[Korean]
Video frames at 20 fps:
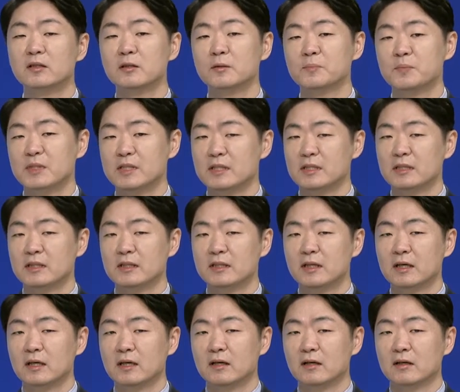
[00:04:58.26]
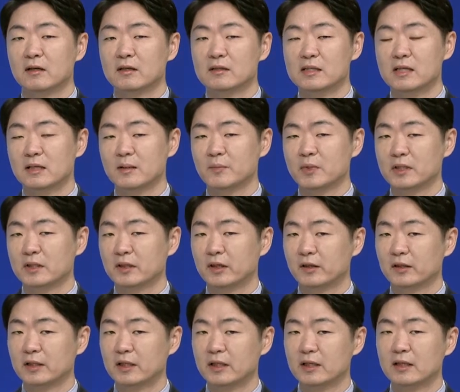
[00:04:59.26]
근거 없이 사람들을
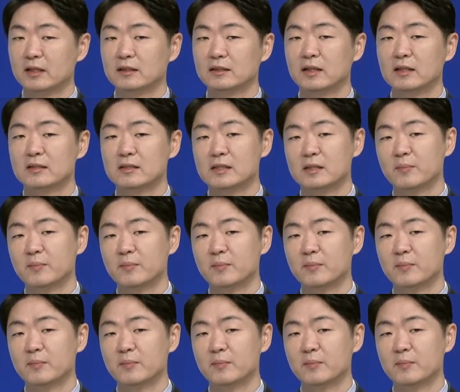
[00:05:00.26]
경계하거나